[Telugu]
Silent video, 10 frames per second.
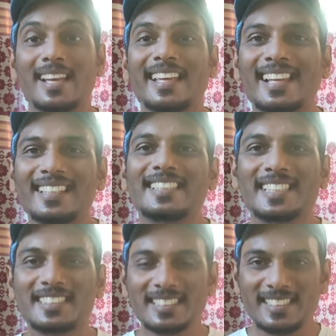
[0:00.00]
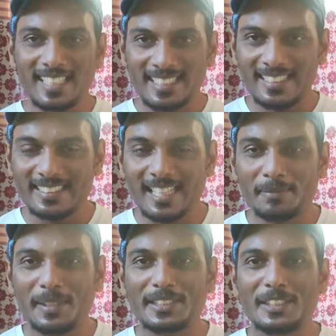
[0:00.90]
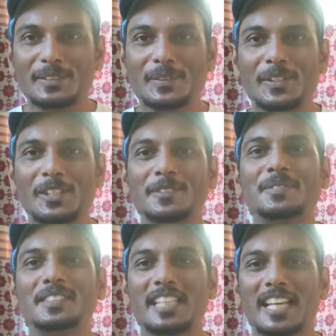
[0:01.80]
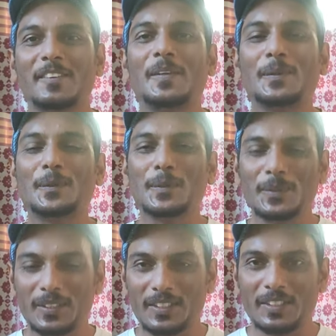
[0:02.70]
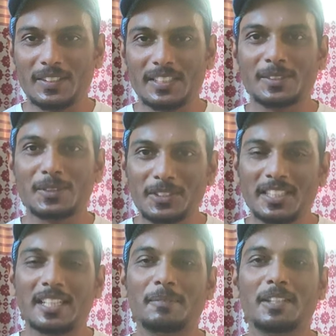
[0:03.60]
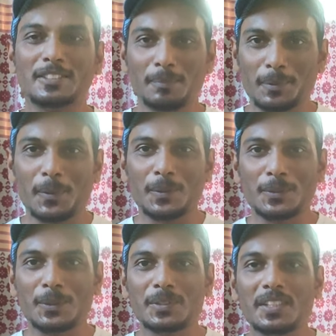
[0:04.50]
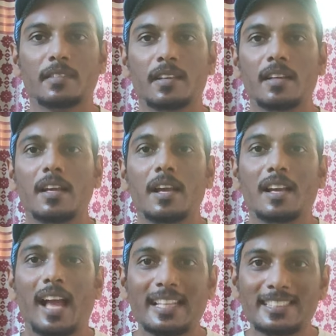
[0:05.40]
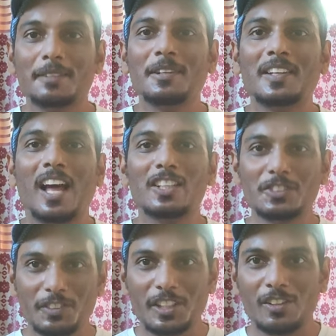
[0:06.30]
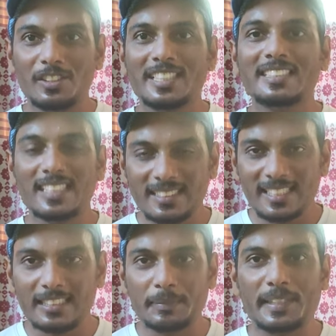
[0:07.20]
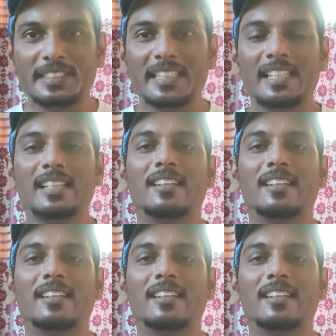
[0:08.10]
ఇలాంటి టీచర్స్ డేని సెలబ్రేట్ చేసుకోవడం చాలా వరకు సంతోషంగా మనం చెప్పుకోవచ్చు యాక్చువల్లీ మన లాస్ట్ వీడియోలో టీచర్స్ డే స్పెషల్